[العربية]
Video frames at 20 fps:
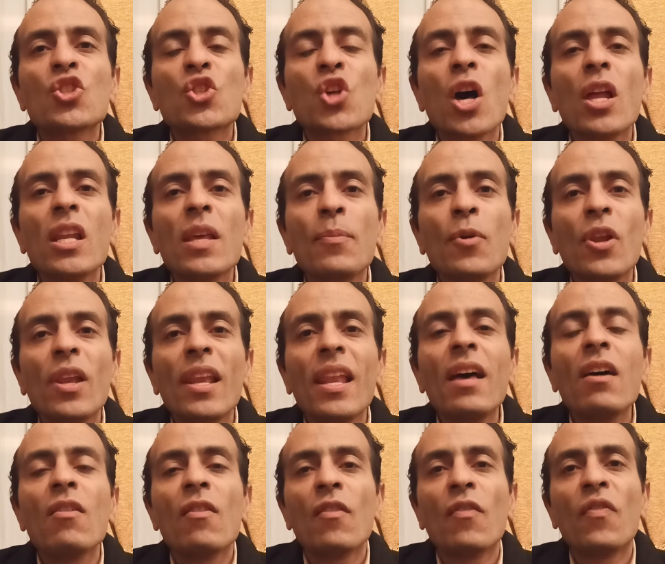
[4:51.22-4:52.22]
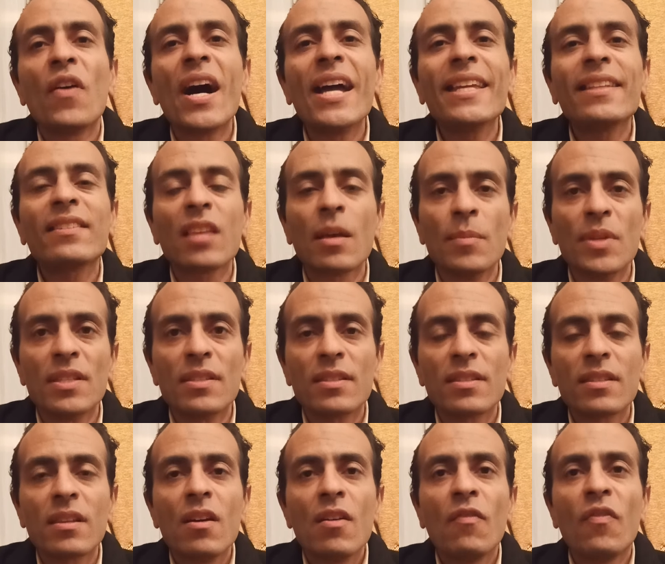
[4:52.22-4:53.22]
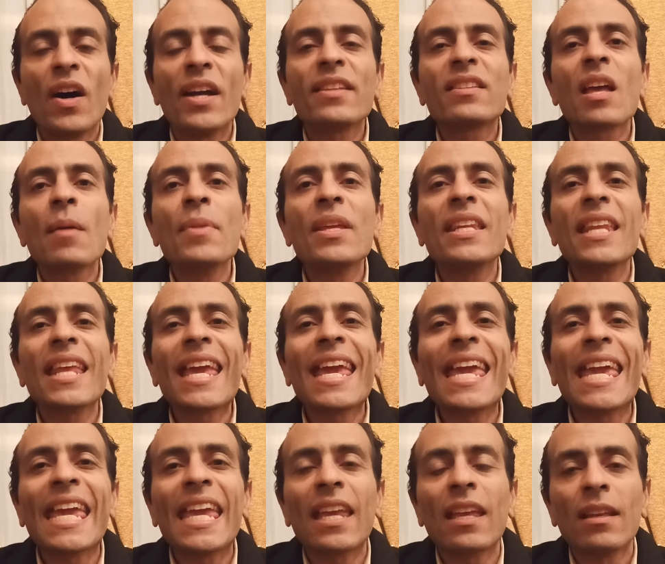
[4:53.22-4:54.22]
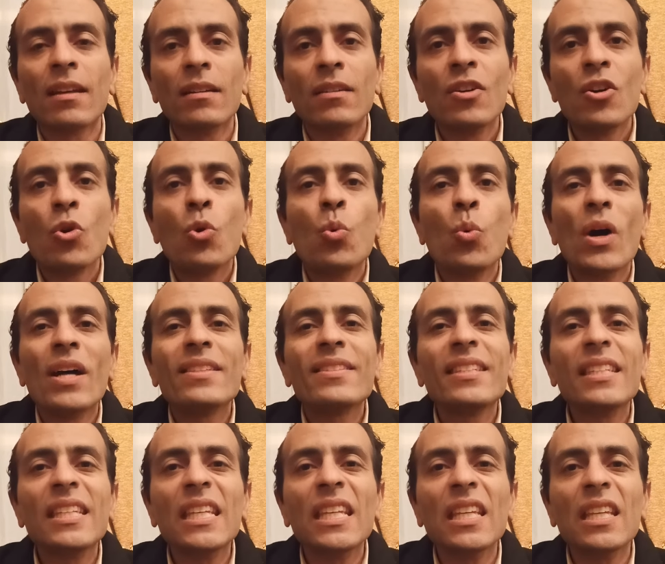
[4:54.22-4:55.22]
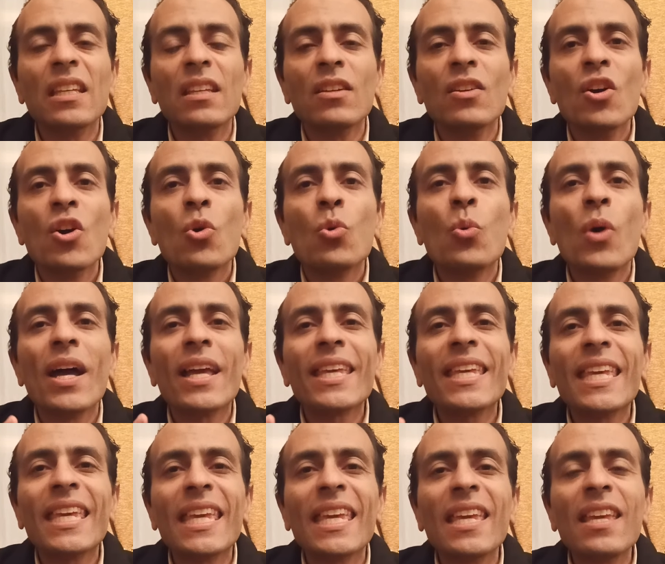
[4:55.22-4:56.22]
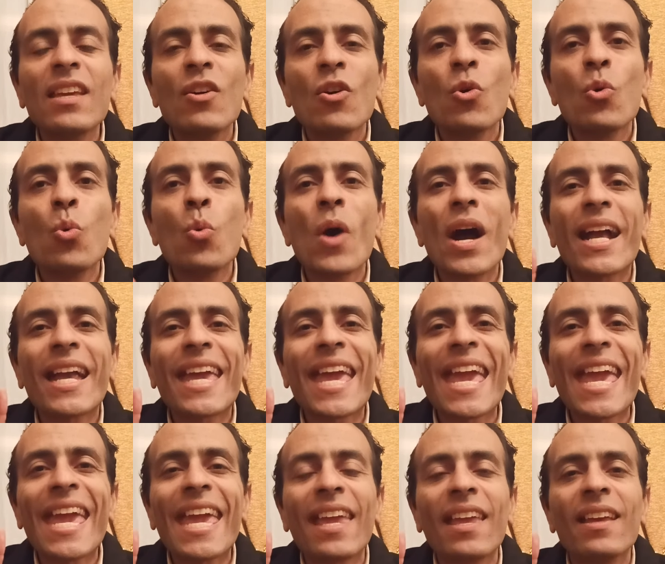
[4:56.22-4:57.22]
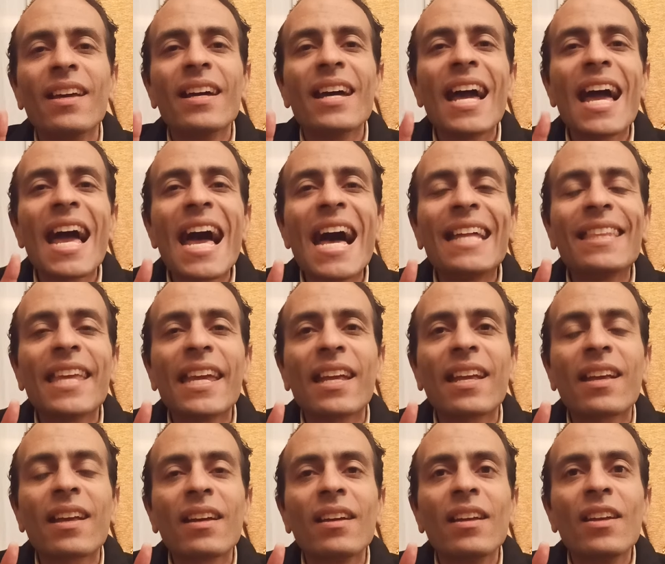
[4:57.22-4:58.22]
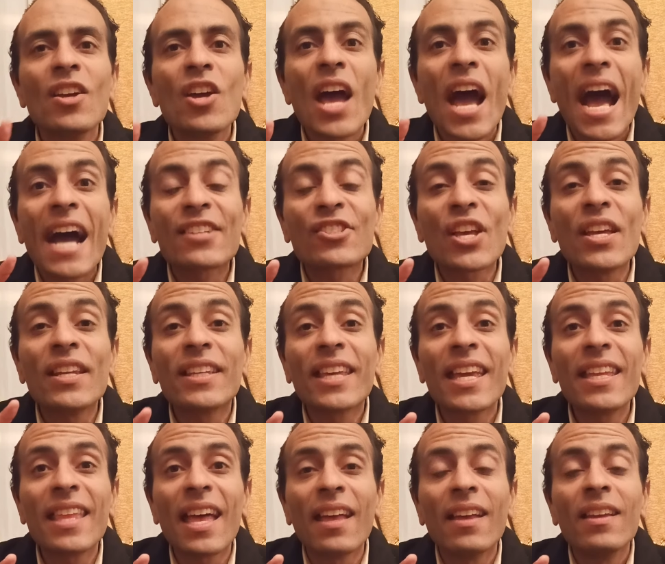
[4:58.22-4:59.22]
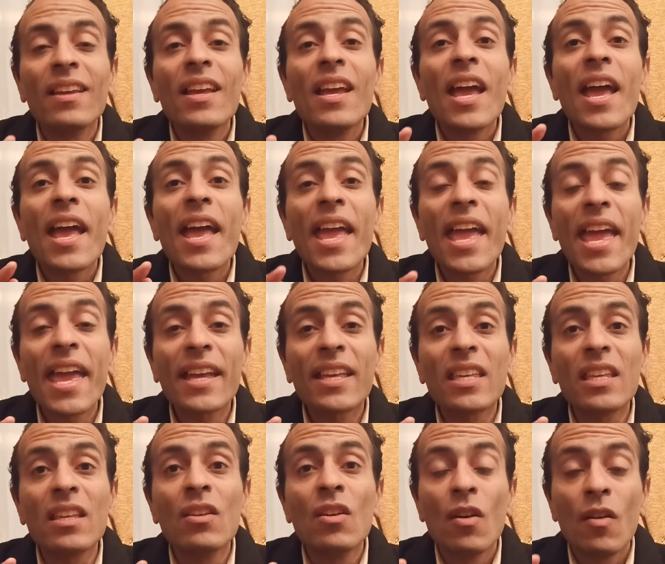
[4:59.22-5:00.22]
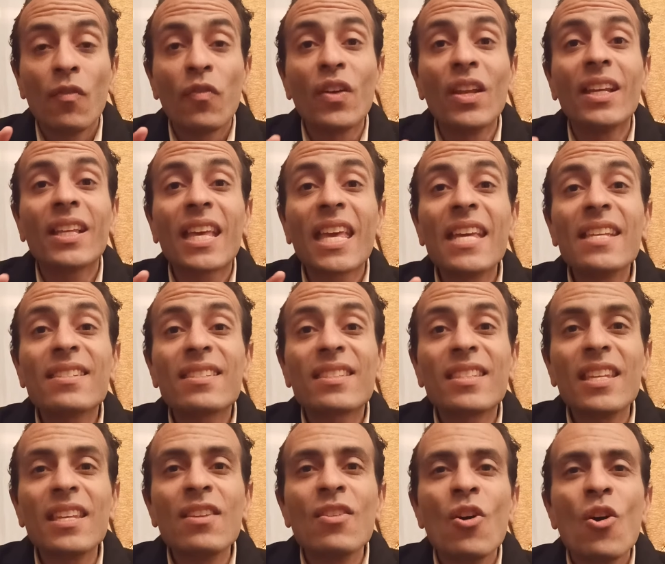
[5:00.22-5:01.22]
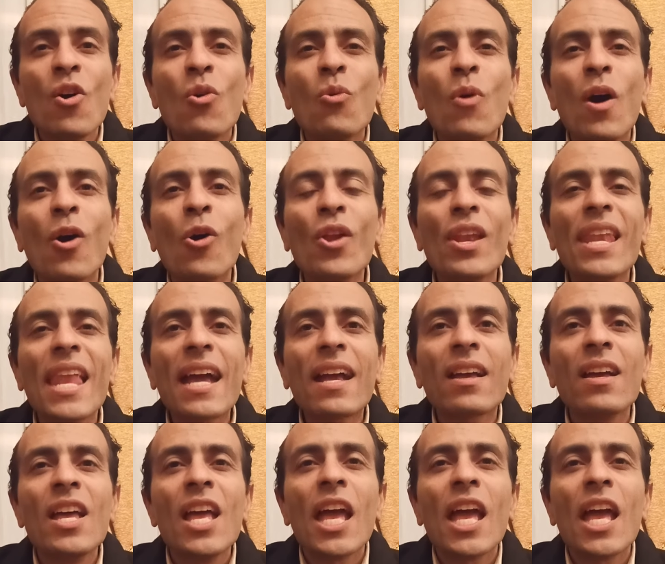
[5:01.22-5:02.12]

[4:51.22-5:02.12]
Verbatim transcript: soluble فيتامينز فيتامين A ودي وإي وكي أدك عشان كده هاجي في الكيس دي وأقول لك